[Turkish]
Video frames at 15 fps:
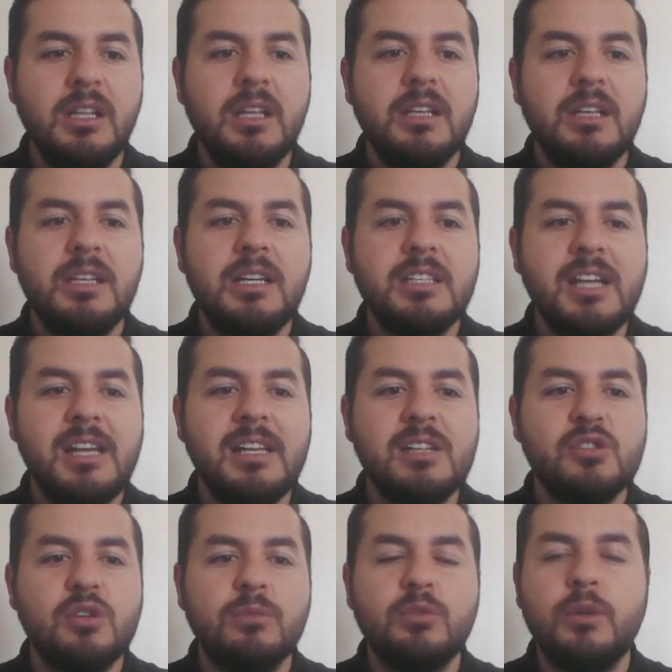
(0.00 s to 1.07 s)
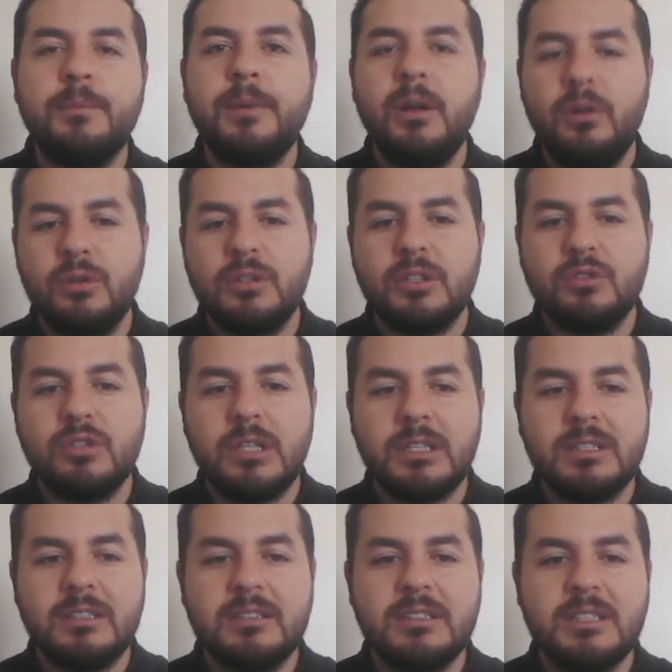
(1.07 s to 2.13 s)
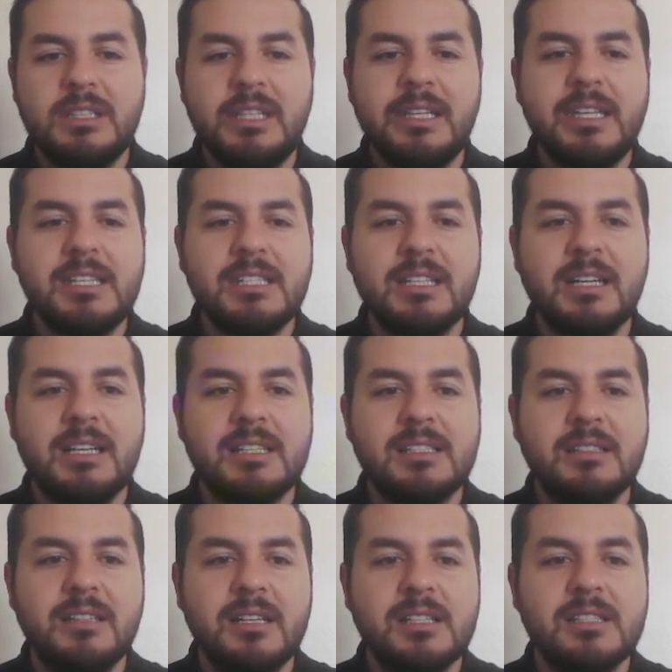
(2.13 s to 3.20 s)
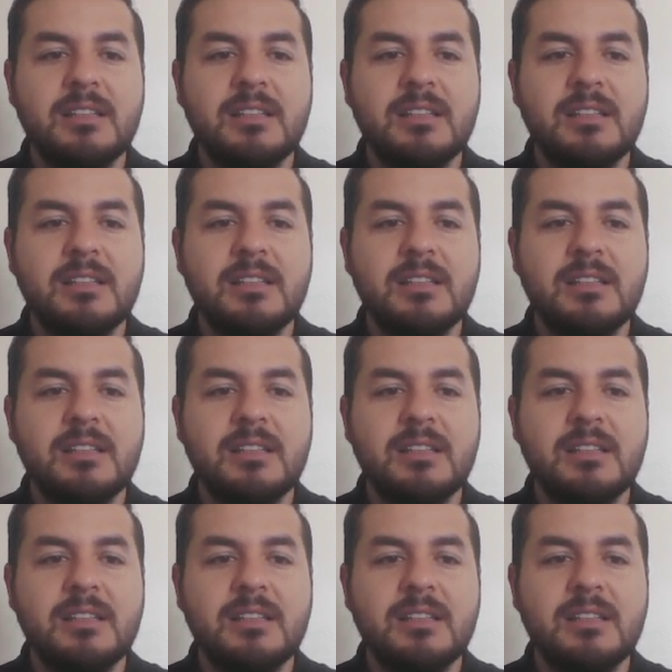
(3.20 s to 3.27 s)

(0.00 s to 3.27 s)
Yine Çernezon toprağı orta kuşaktadır. İki şık arasındayız.